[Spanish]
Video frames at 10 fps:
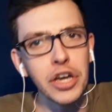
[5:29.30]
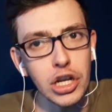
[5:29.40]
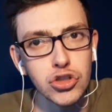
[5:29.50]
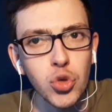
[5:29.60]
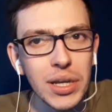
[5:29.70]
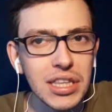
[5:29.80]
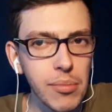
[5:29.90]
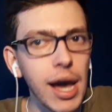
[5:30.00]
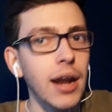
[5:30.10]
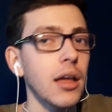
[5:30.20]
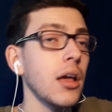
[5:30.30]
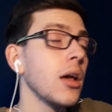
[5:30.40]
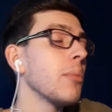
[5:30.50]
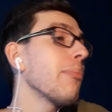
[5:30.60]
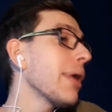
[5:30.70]
no quiero subestimar.
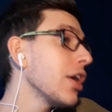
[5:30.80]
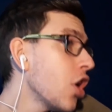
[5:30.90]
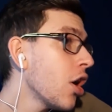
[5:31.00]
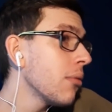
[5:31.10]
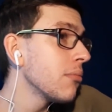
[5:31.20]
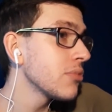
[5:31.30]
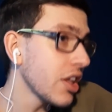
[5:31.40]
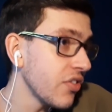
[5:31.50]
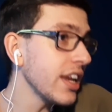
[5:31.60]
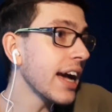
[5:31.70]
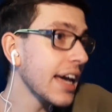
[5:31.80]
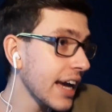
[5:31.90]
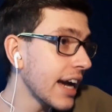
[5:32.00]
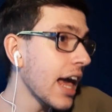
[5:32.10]
Pero tendría que